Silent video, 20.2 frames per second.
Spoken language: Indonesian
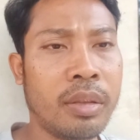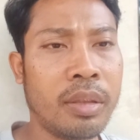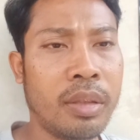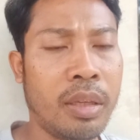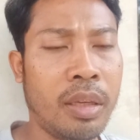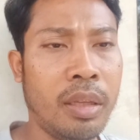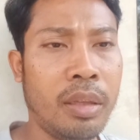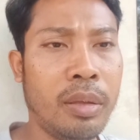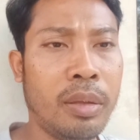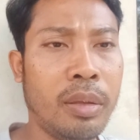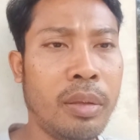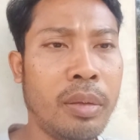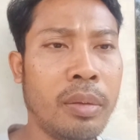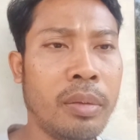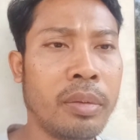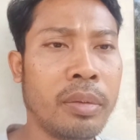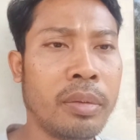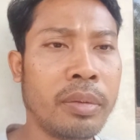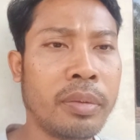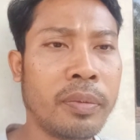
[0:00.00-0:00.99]

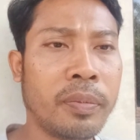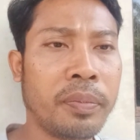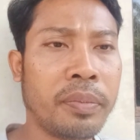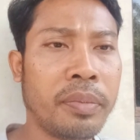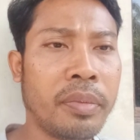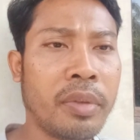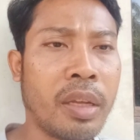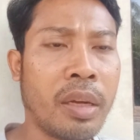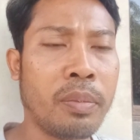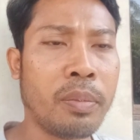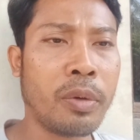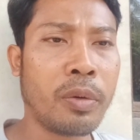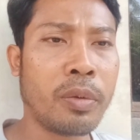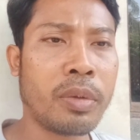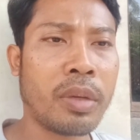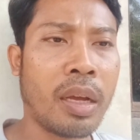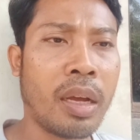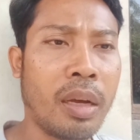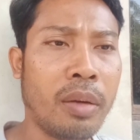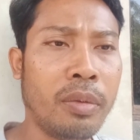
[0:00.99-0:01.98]
itu dan
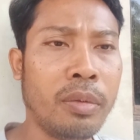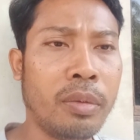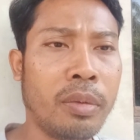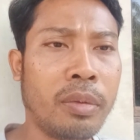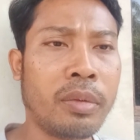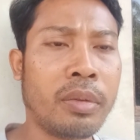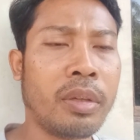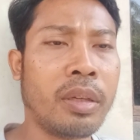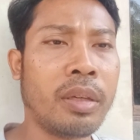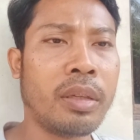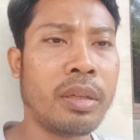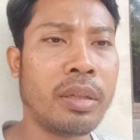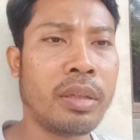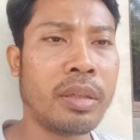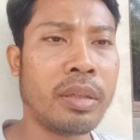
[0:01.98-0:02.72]
berusaha untuk e,